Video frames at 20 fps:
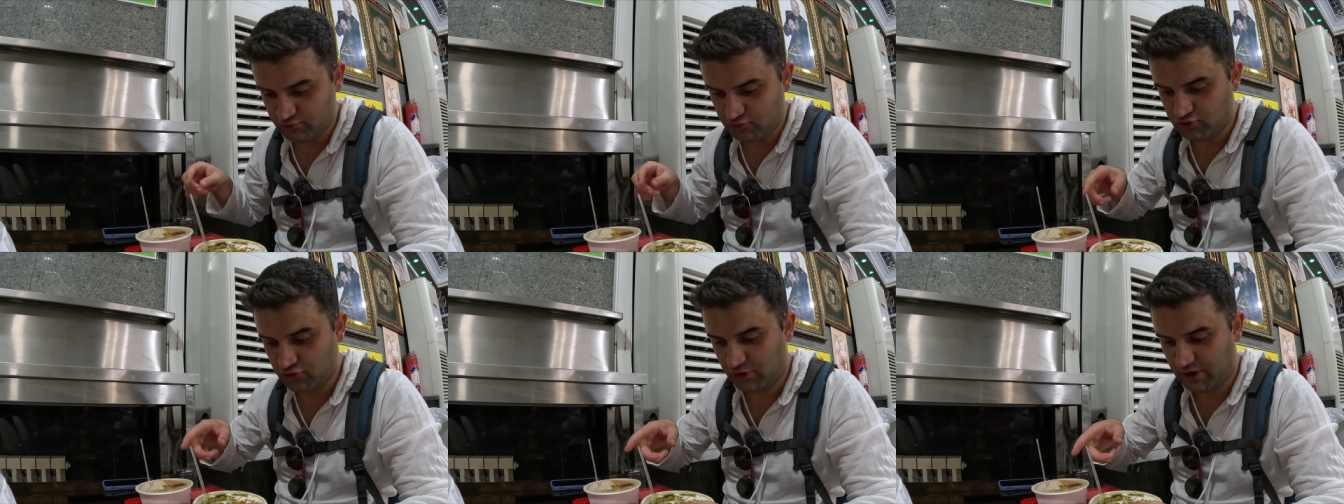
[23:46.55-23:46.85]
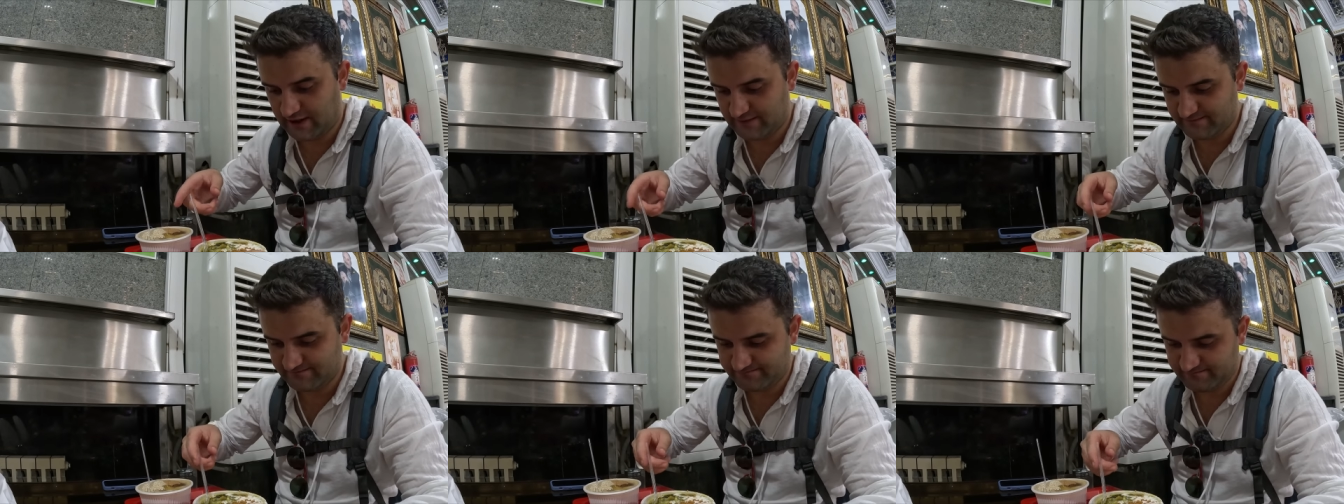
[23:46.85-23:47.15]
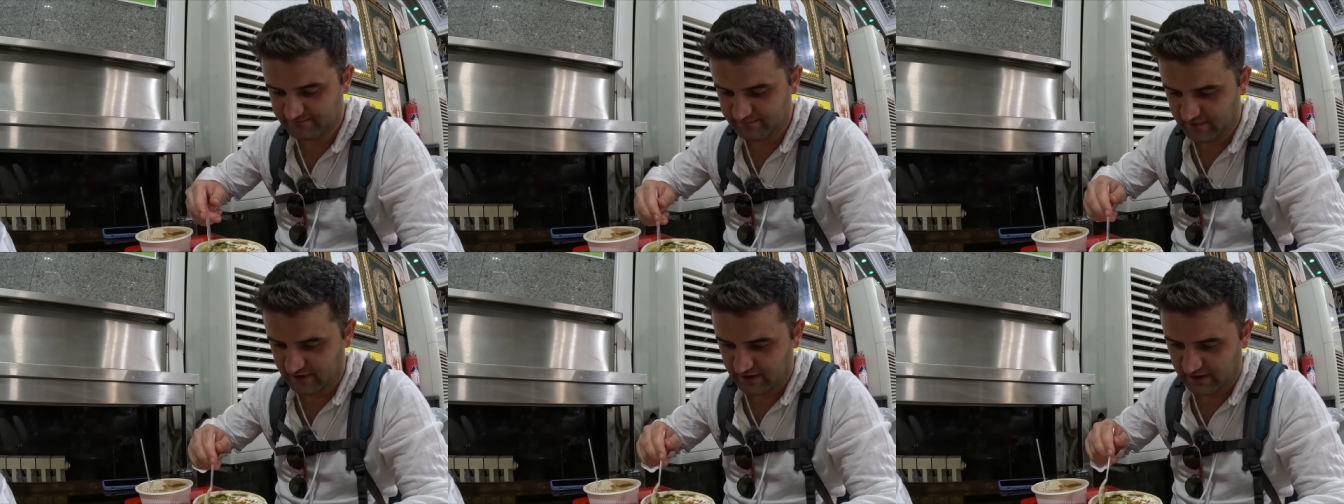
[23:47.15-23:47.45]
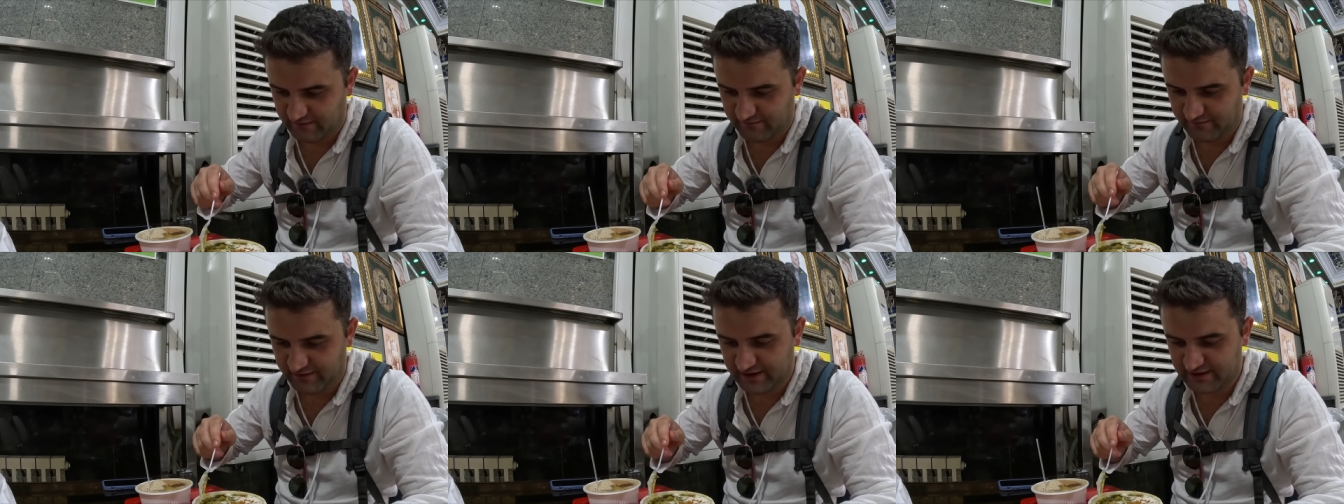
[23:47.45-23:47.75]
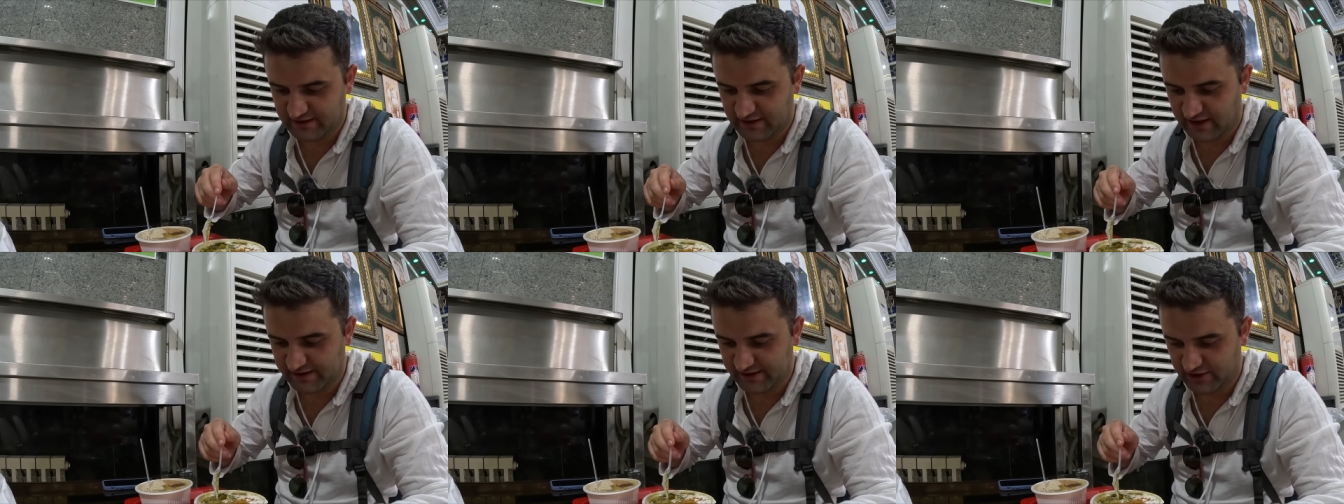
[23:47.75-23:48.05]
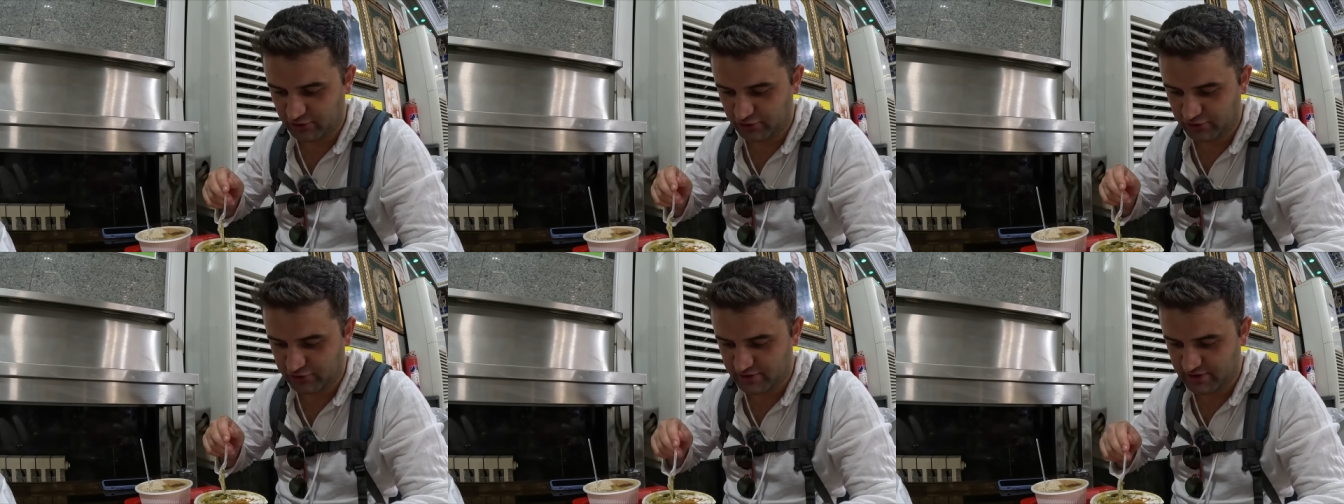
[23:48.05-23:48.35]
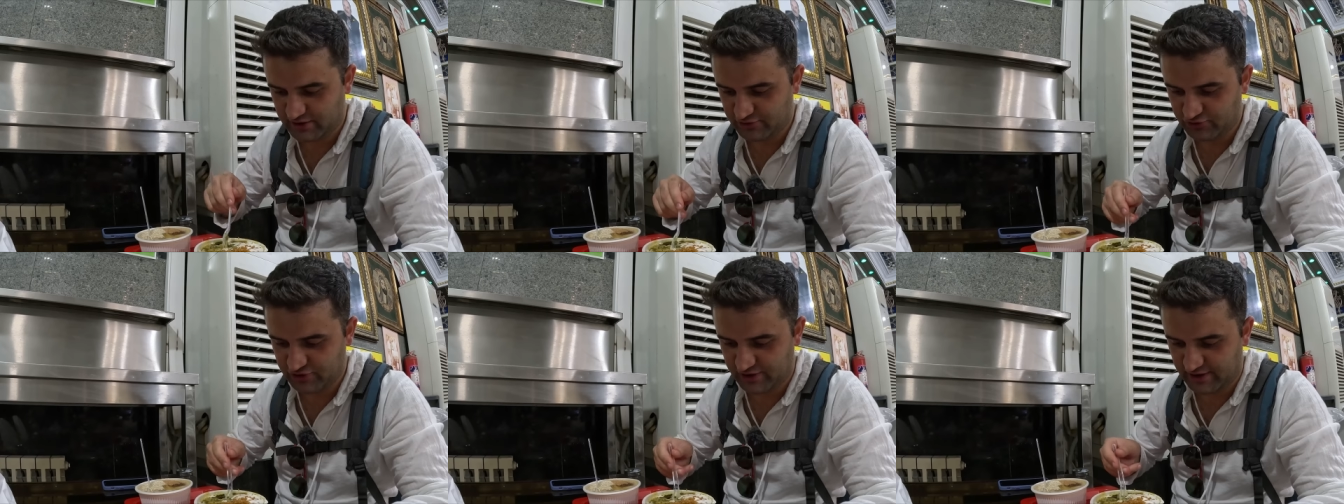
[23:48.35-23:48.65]
soğan ve nane
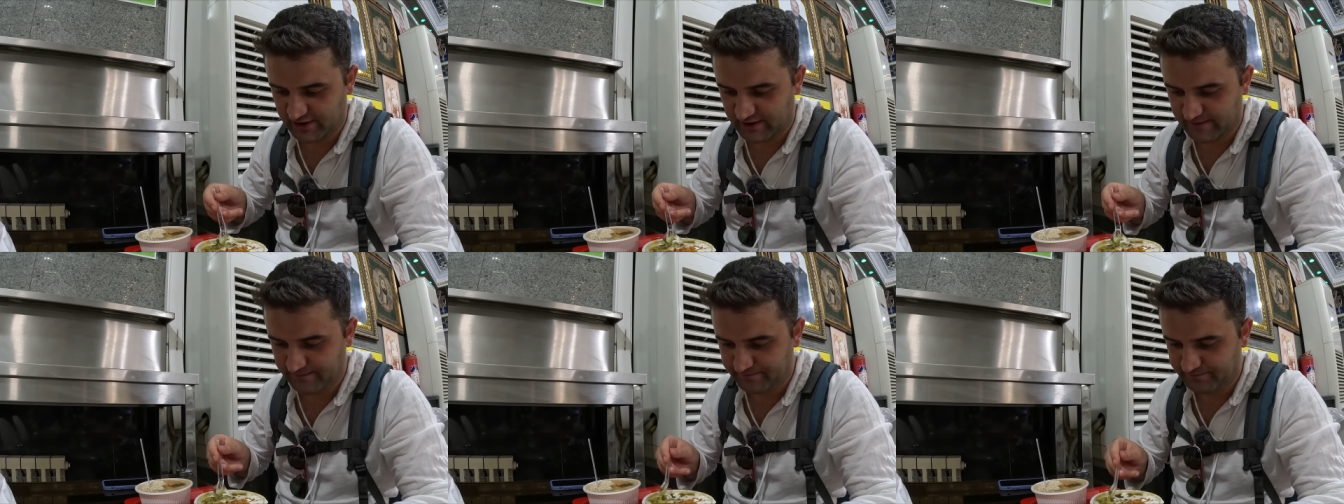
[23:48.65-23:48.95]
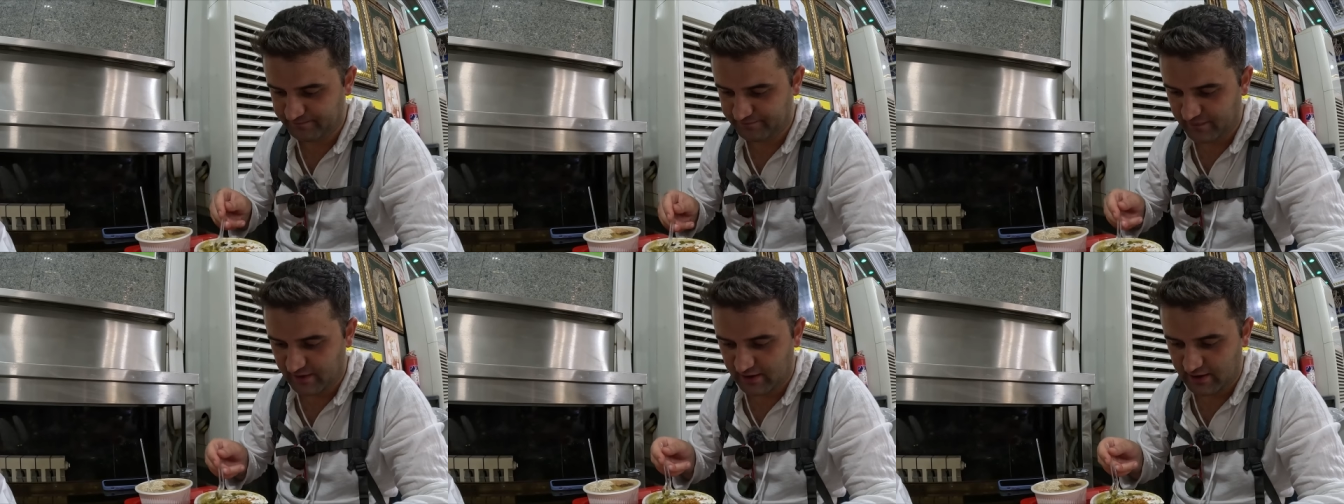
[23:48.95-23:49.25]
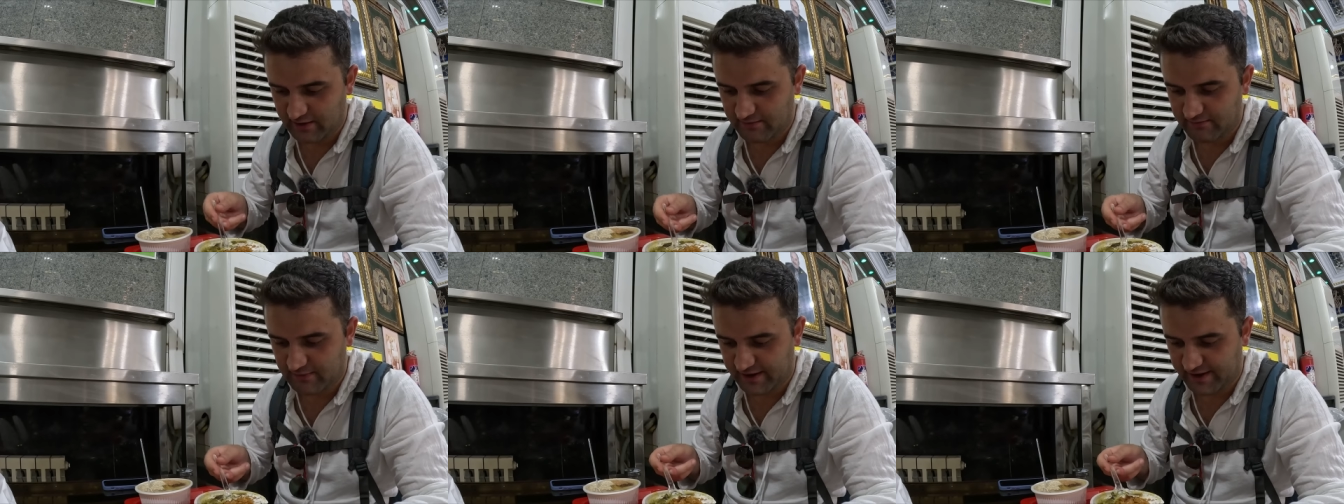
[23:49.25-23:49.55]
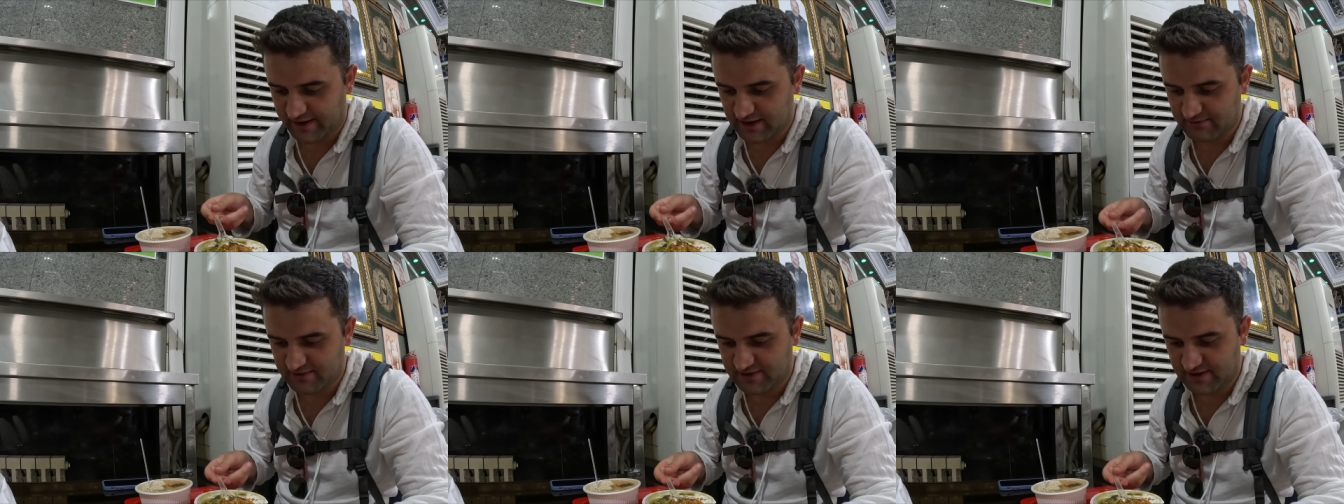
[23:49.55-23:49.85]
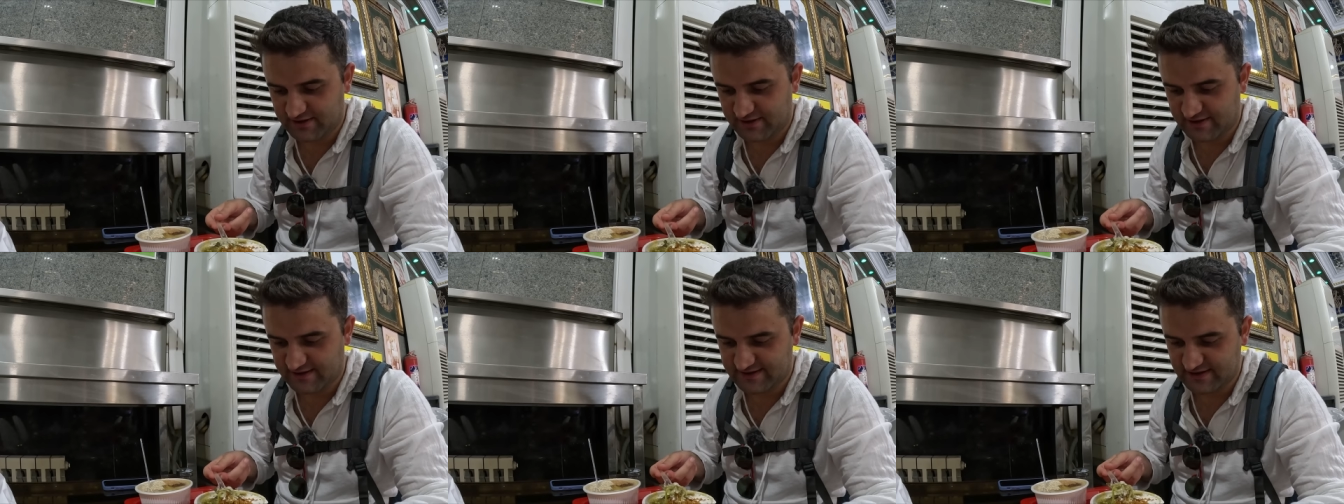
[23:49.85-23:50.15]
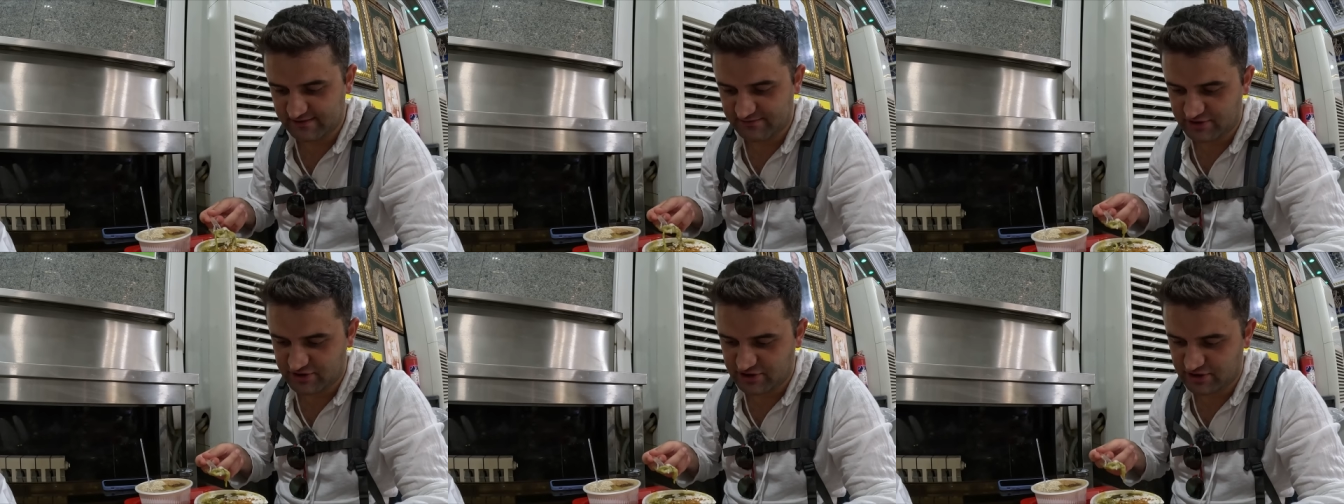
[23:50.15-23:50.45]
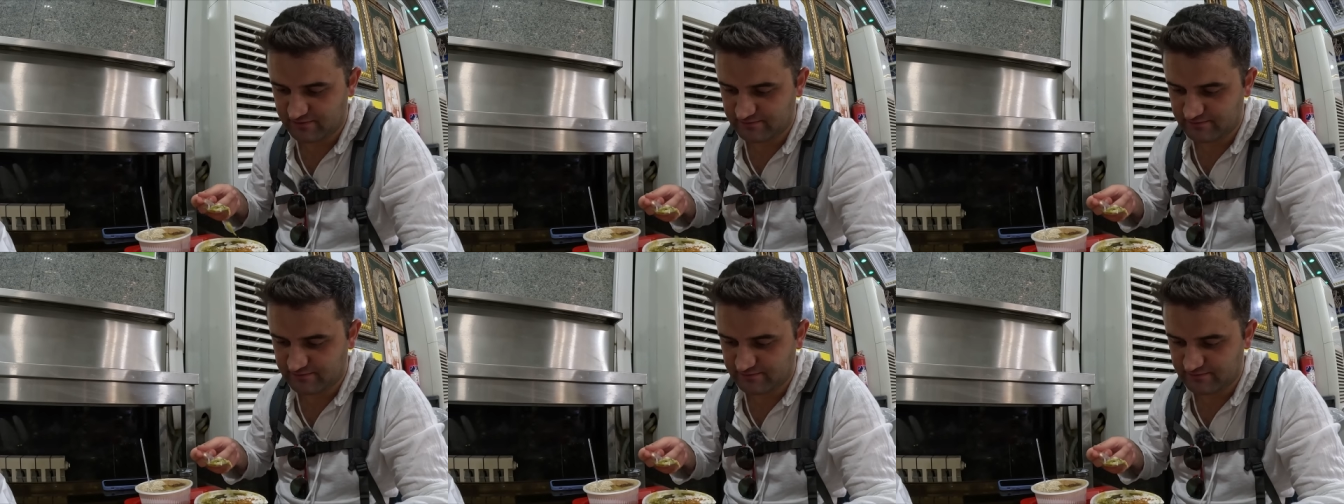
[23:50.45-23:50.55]
döküyorlar üzerine. Bakalım tadı nasılmış.